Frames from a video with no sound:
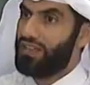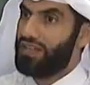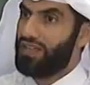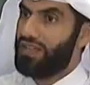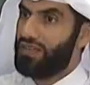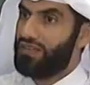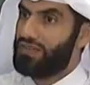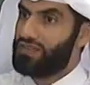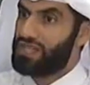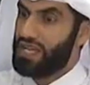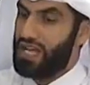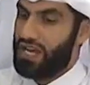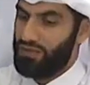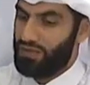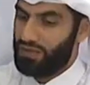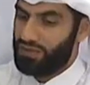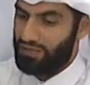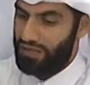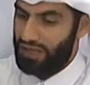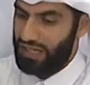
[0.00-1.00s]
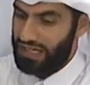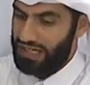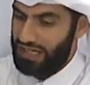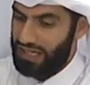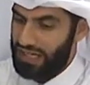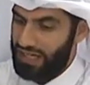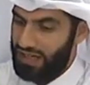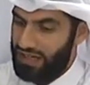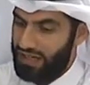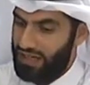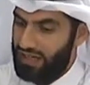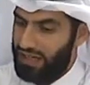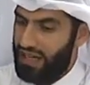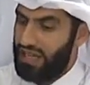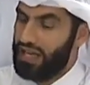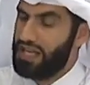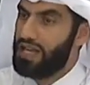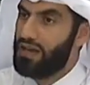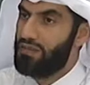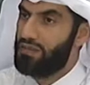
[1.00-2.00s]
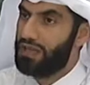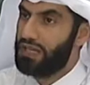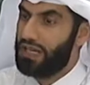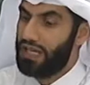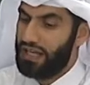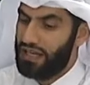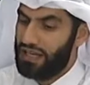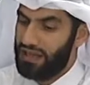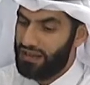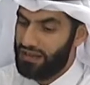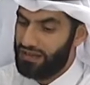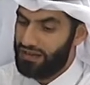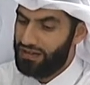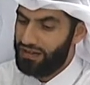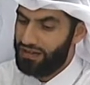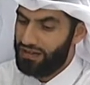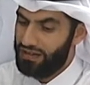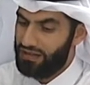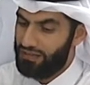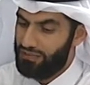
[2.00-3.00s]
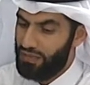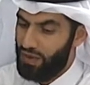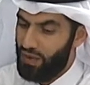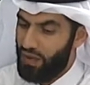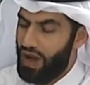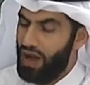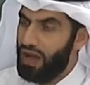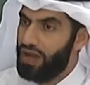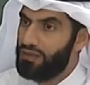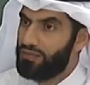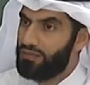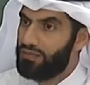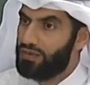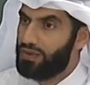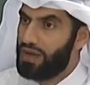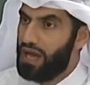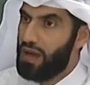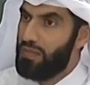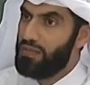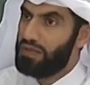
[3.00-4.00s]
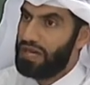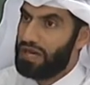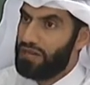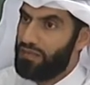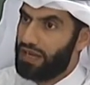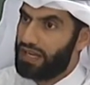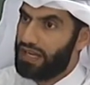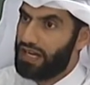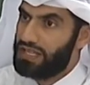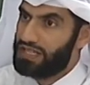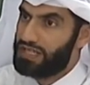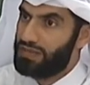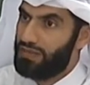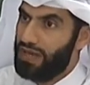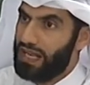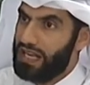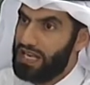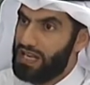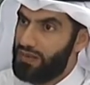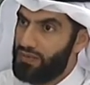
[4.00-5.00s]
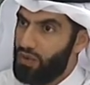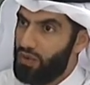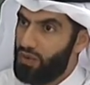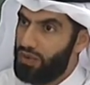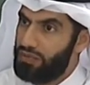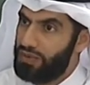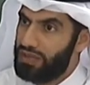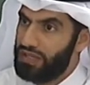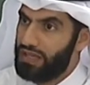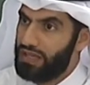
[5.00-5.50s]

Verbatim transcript: النفس المطمئنه هل هي من المواهب ام من المكاسب؟ هل هي موهبيه